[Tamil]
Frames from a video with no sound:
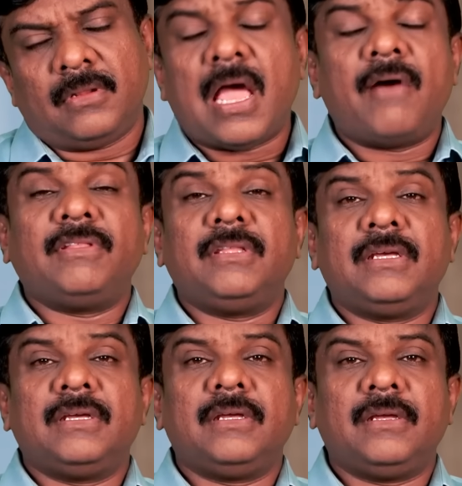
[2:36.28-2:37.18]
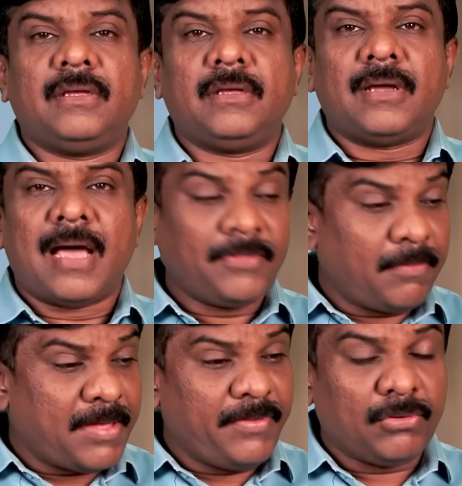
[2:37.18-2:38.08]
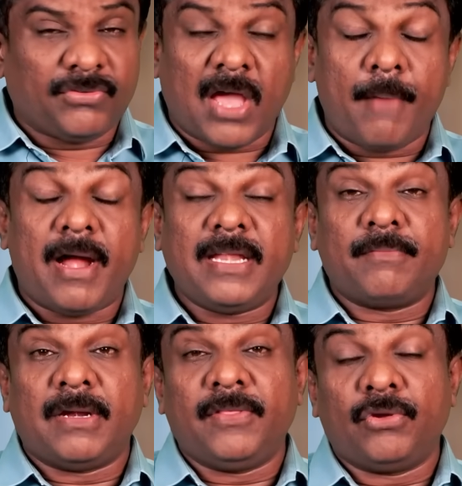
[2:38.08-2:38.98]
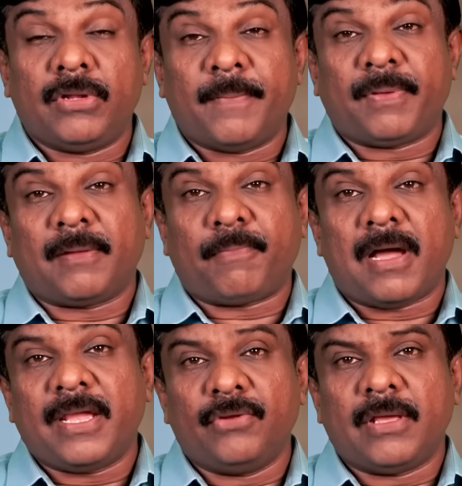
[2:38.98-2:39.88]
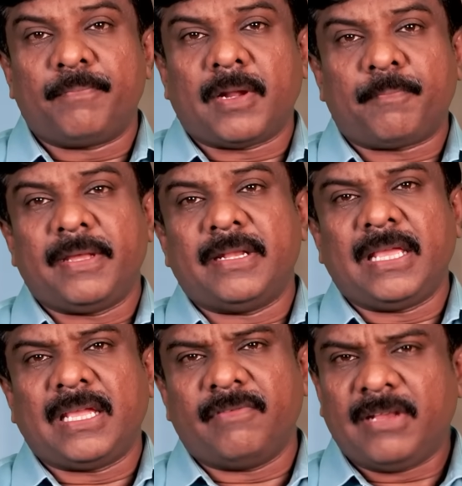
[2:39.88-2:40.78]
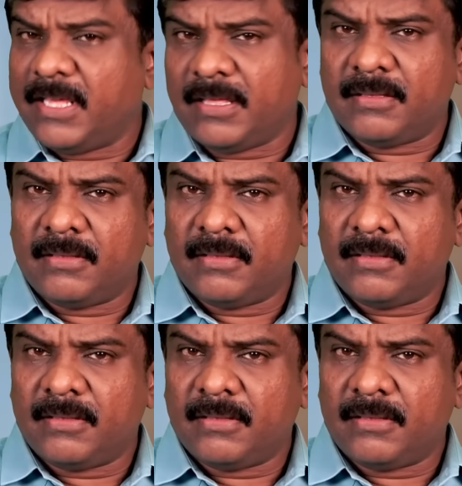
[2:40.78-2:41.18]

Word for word: நான் வந்து அந்த மாதிரி ஒரு சாமானிய மனிதனுடைய பிறப்பாக என்னுடைய பிறப்பை நினைக்கவில்லை